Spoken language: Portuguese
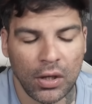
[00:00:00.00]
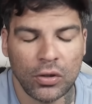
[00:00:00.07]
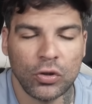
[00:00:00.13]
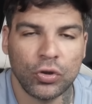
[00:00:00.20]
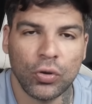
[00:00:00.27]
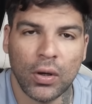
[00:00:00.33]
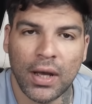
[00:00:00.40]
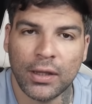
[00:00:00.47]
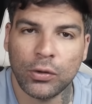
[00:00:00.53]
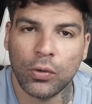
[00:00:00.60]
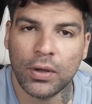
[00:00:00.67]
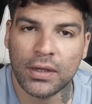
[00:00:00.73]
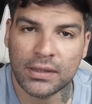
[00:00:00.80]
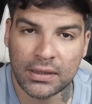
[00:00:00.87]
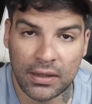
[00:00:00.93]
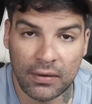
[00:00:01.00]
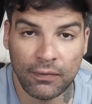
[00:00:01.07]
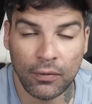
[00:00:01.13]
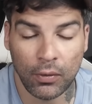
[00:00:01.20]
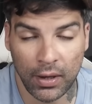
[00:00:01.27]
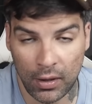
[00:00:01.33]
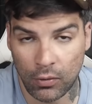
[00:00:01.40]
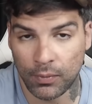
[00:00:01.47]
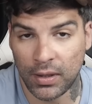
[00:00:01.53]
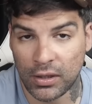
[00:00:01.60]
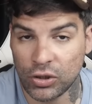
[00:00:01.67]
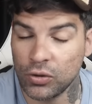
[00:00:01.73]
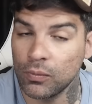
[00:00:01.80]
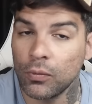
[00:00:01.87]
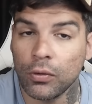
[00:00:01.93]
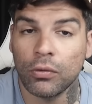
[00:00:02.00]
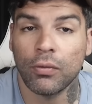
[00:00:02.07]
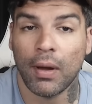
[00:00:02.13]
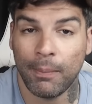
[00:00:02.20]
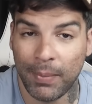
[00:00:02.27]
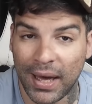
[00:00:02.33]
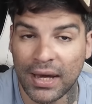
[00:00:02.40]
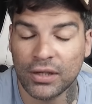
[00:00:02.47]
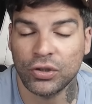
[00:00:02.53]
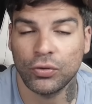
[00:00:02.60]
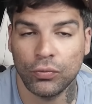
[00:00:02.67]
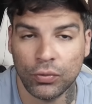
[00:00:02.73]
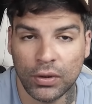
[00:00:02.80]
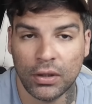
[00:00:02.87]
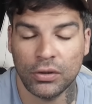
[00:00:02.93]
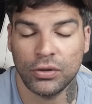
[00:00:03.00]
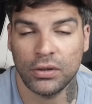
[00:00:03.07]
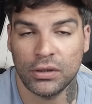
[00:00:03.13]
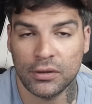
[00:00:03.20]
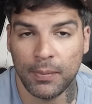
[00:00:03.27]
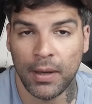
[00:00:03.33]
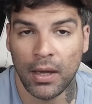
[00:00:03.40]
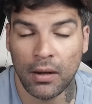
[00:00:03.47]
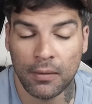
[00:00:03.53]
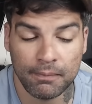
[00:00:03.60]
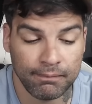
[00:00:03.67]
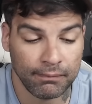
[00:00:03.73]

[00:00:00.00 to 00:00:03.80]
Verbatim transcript: jogadores nível realmente muito abaixo do que a gente espera.